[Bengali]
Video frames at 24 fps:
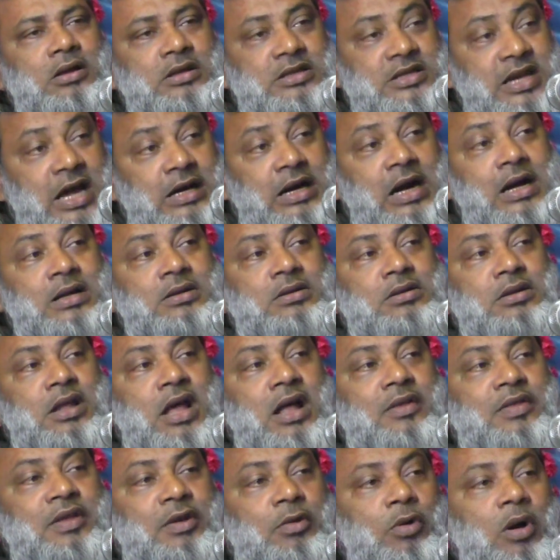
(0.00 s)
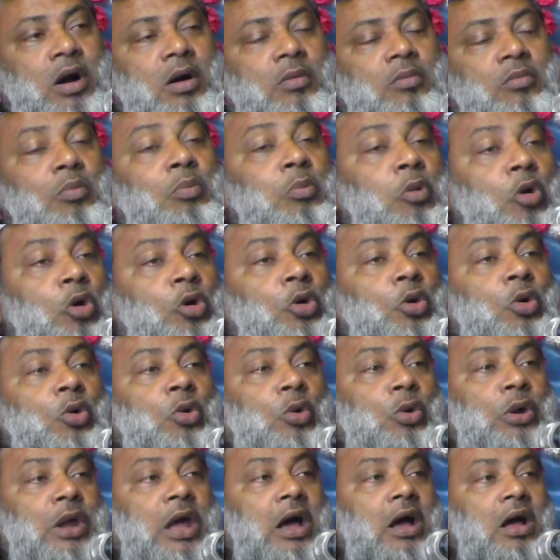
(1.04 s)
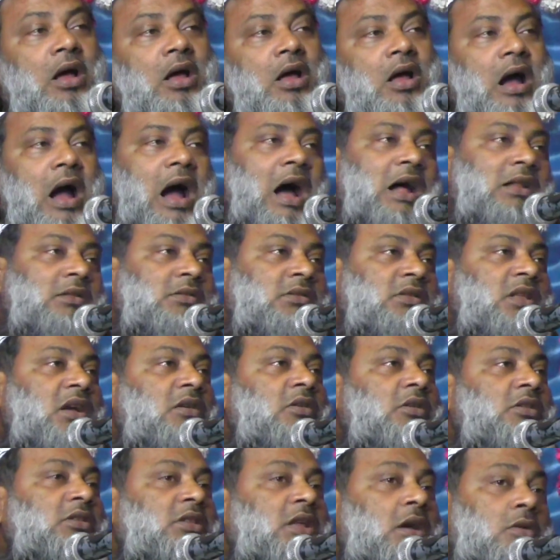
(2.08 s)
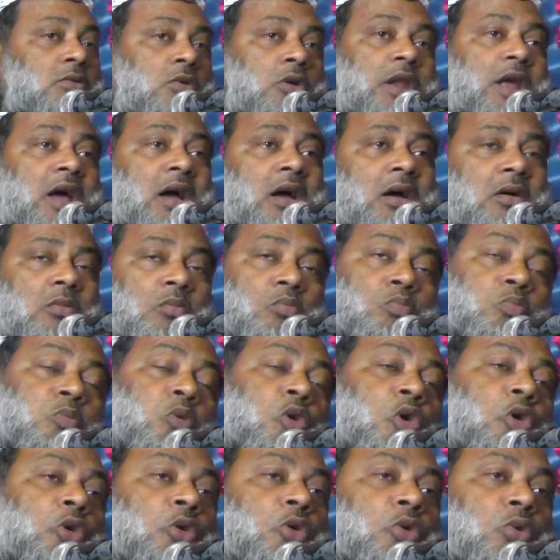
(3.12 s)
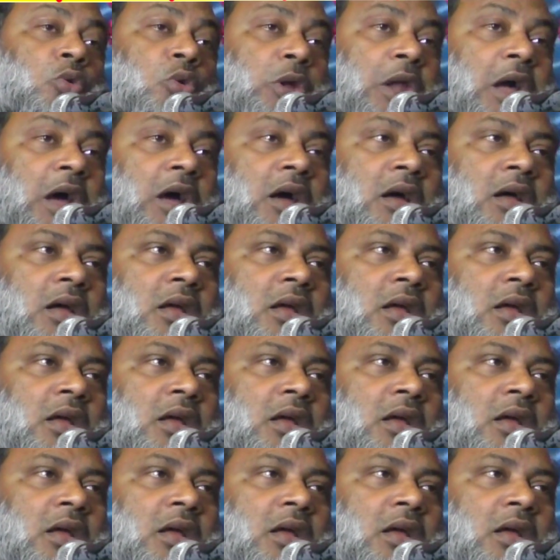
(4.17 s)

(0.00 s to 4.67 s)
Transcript: জাকাত না দেওয়া বড় গোনা আত্মহত্যা করা বড় গোনা